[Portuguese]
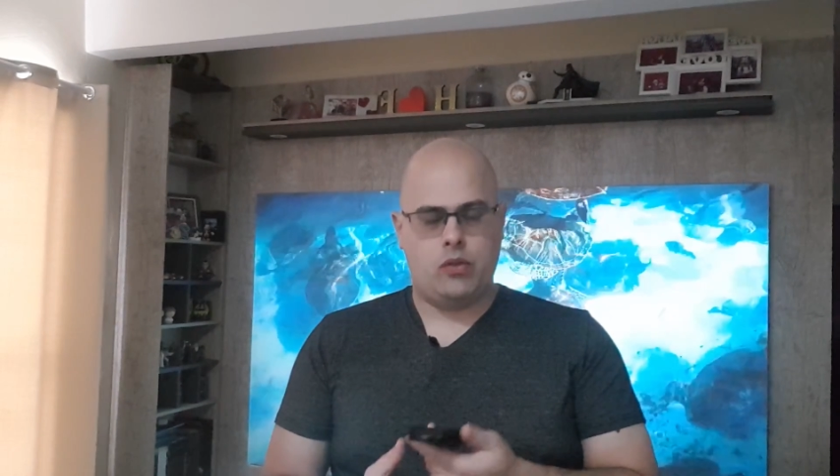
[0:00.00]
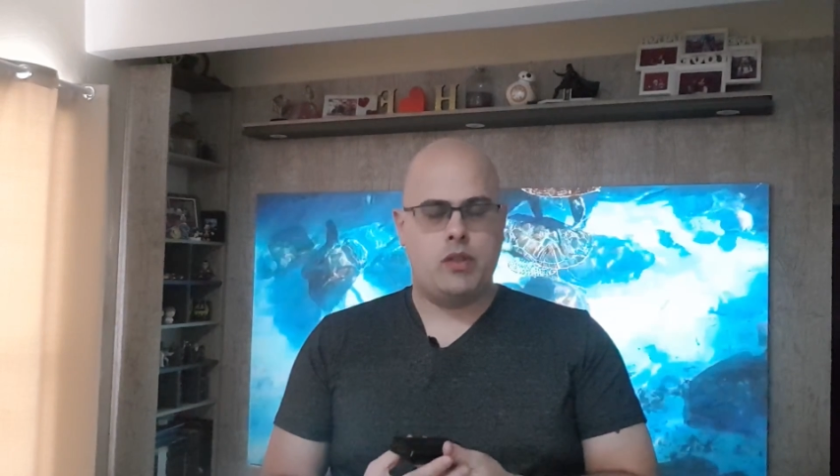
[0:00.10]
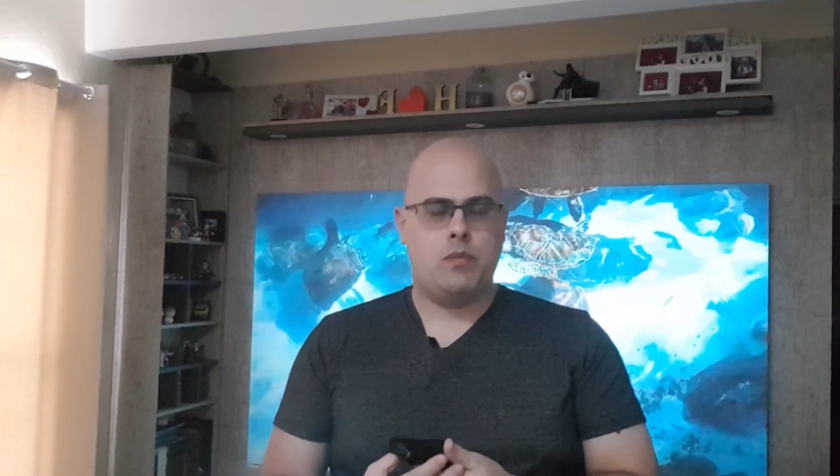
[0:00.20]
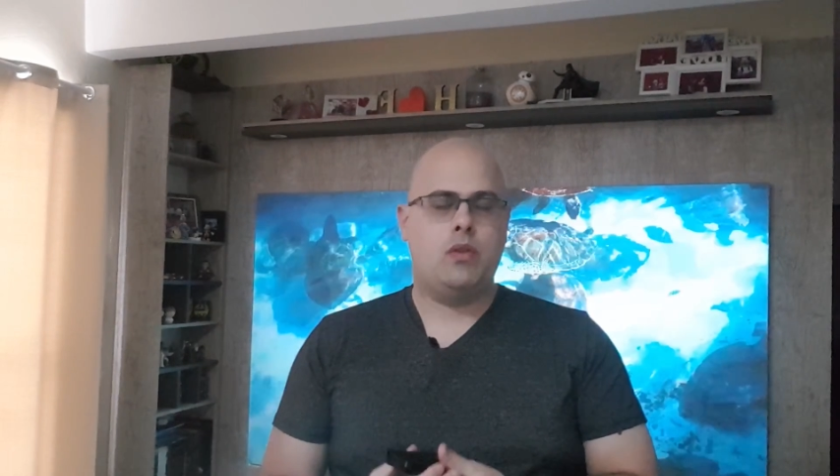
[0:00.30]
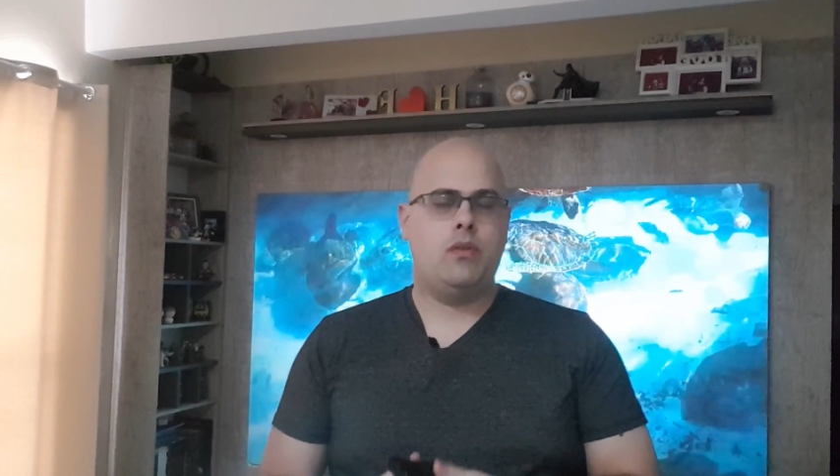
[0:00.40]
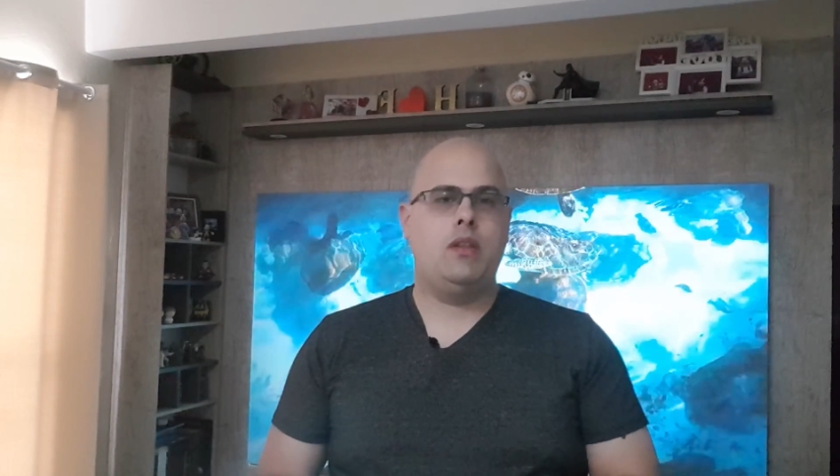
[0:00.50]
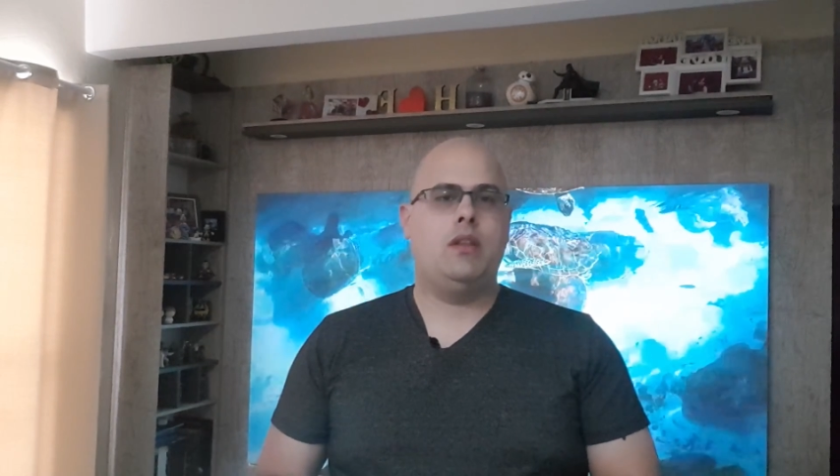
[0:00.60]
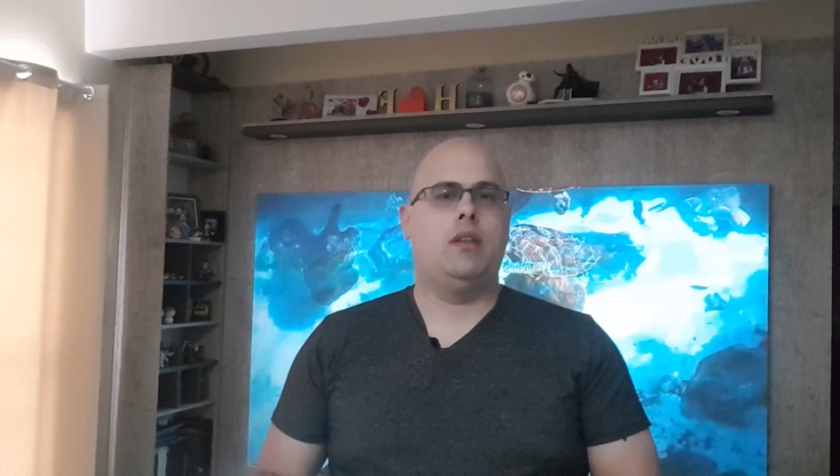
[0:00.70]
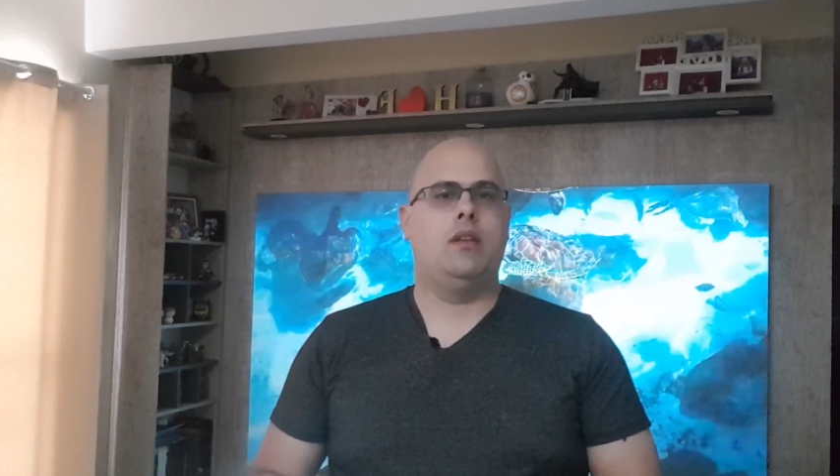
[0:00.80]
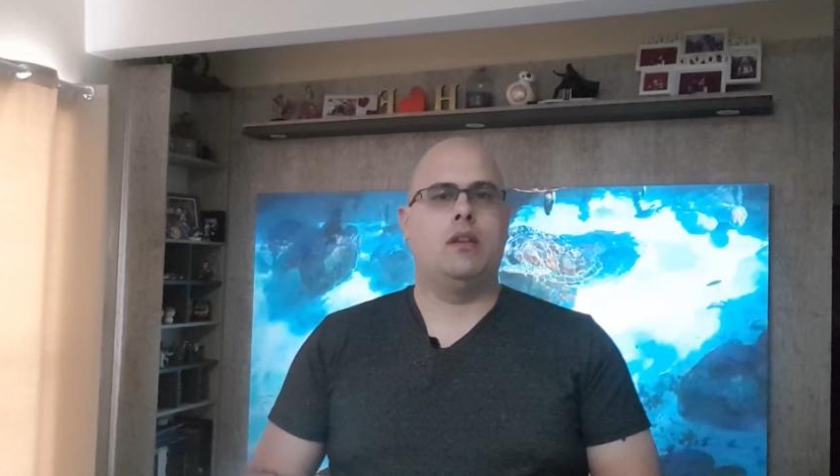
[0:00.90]

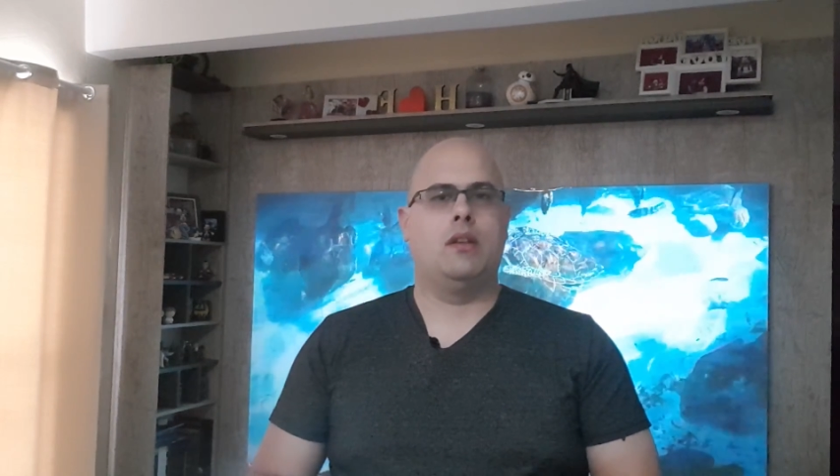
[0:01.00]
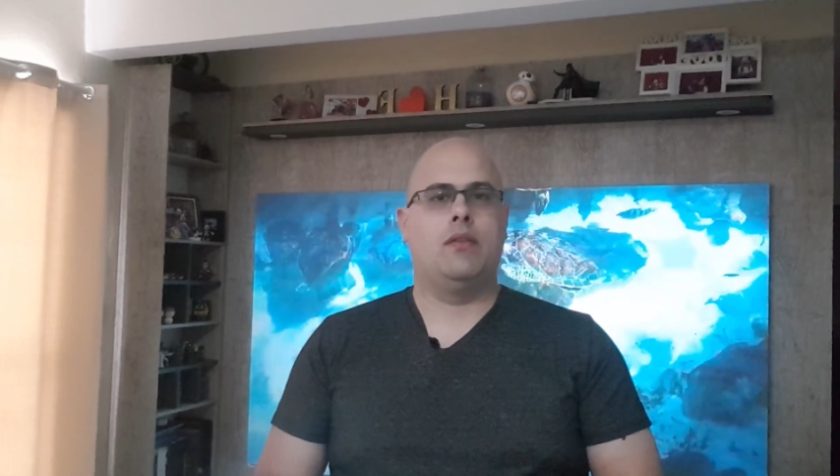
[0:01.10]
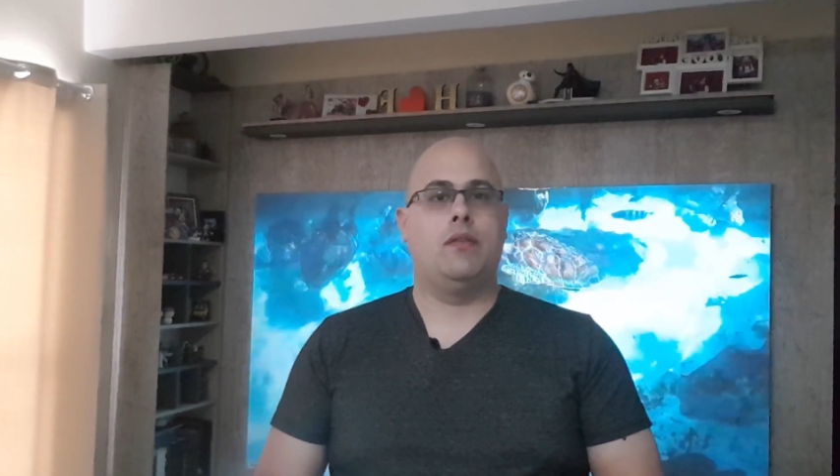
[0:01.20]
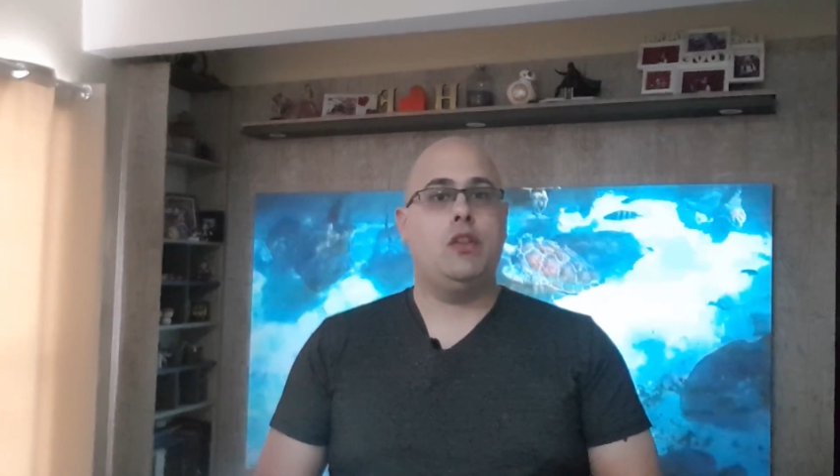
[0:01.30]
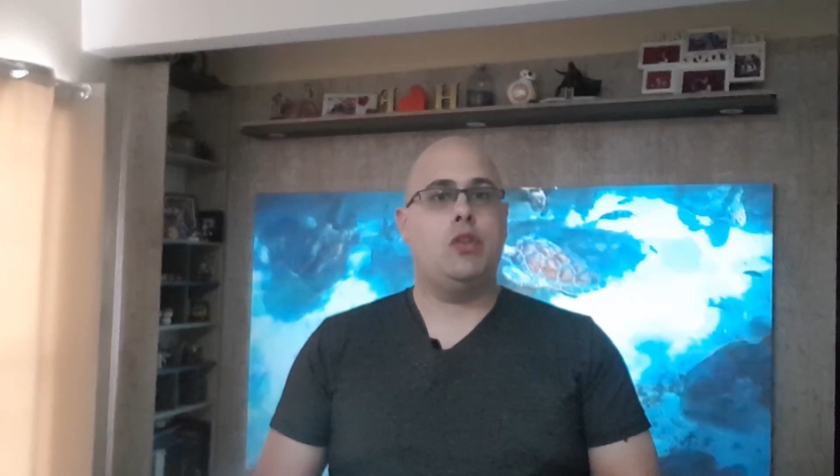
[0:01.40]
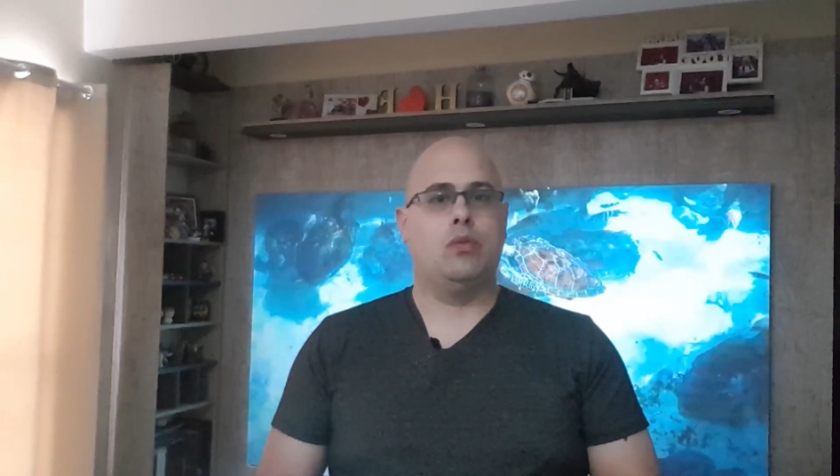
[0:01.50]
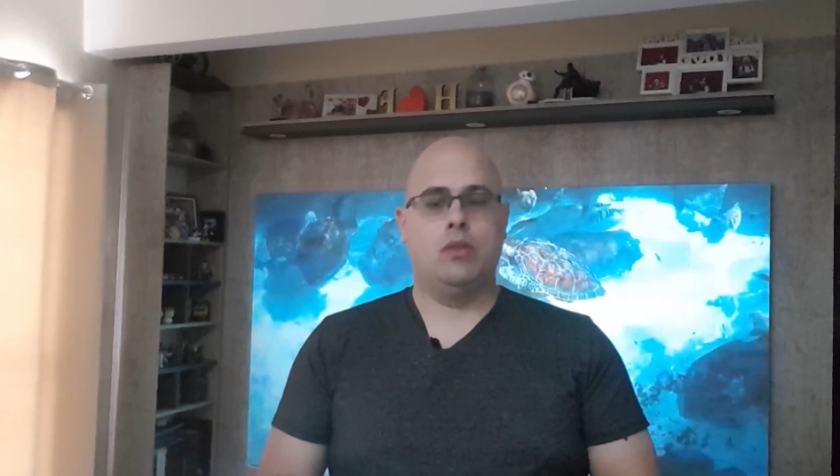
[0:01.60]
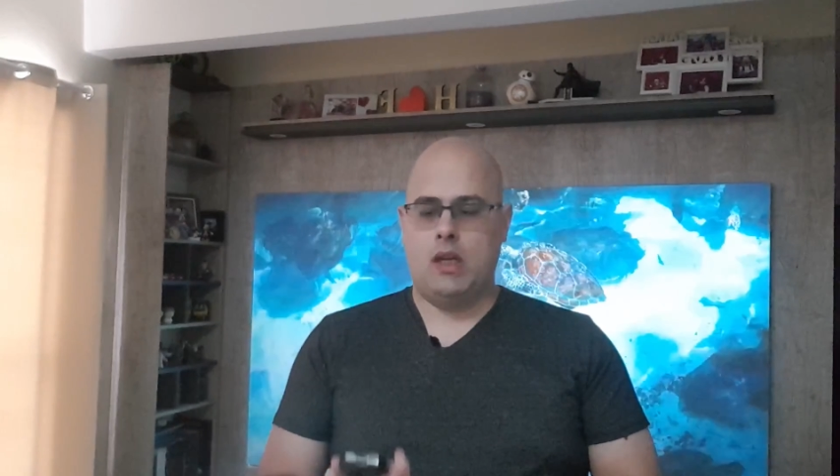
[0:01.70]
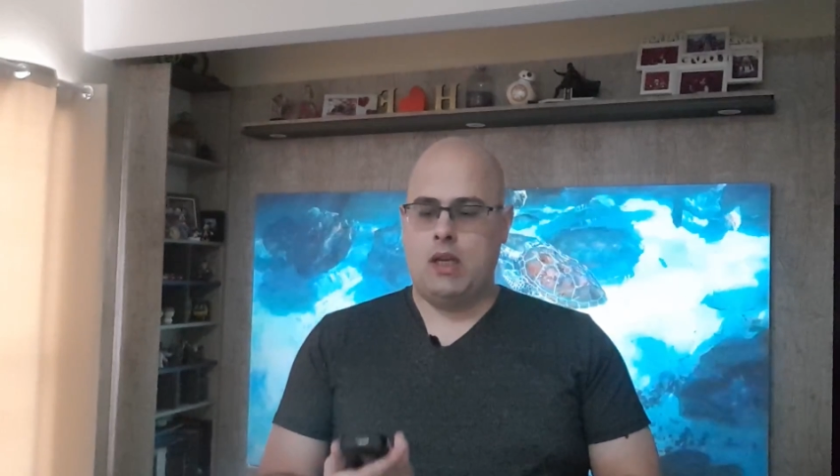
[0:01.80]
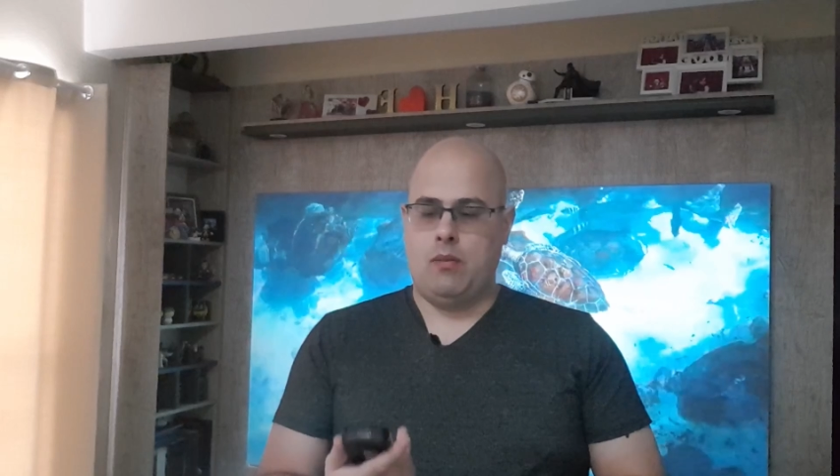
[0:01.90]
2021,